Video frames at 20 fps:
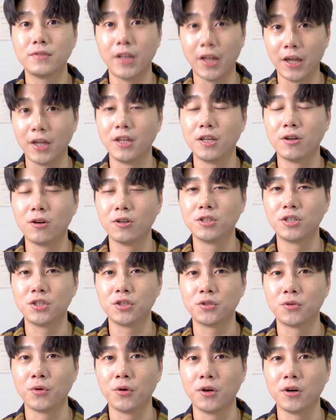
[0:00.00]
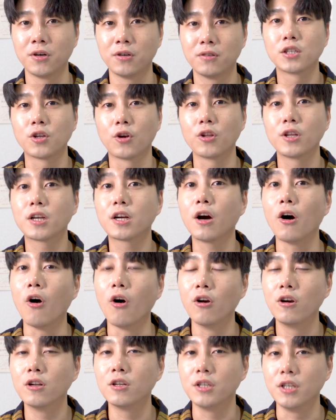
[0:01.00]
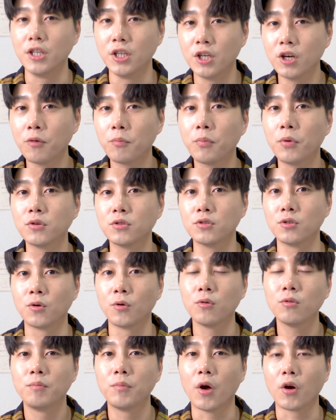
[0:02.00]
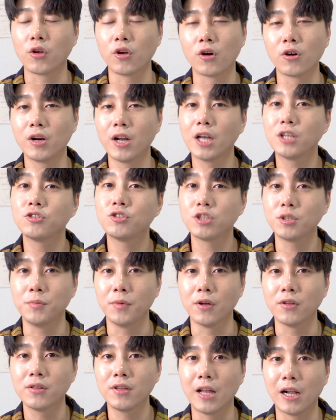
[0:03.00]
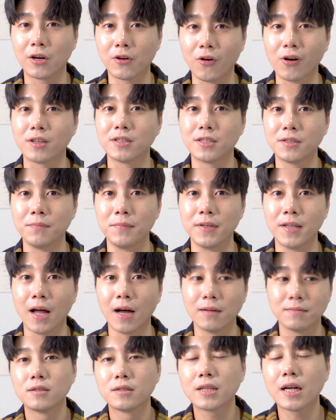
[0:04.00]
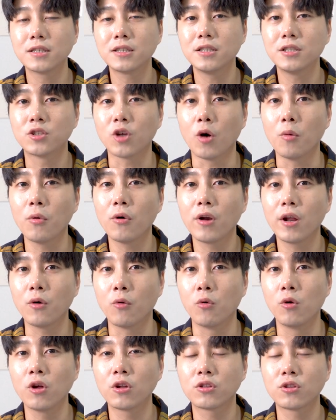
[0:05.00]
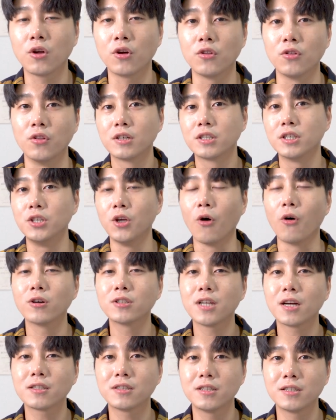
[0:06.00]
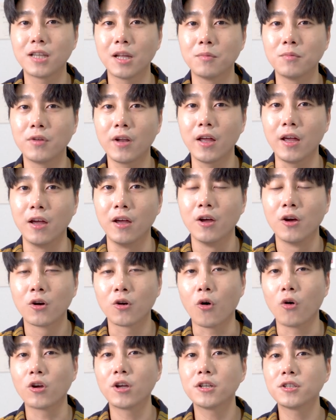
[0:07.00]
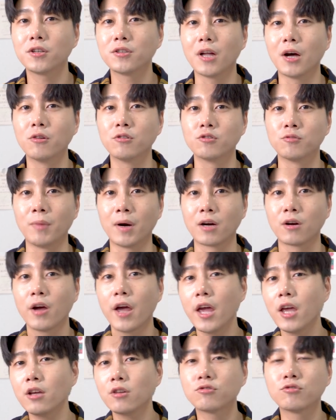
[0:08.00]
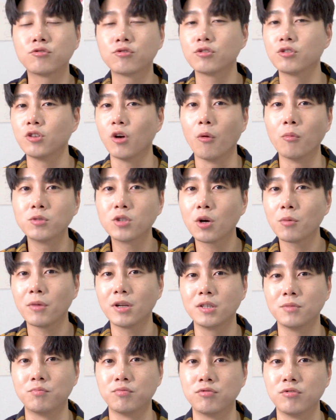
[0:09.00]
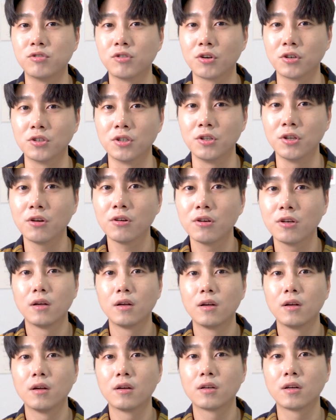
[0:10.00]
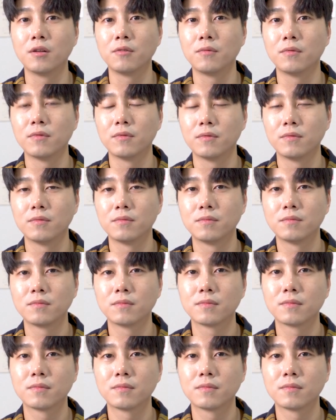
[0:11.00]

네 이런 식으로요 그러니까 얼른 이어폰으로 변경을 해주시면 될 것 같습니다 사실 저번에 올렸던 그 영상들 때문에 거기에서 나오는 막 헤이 구구를 엄청 많이 부르거든요. 죄송하지만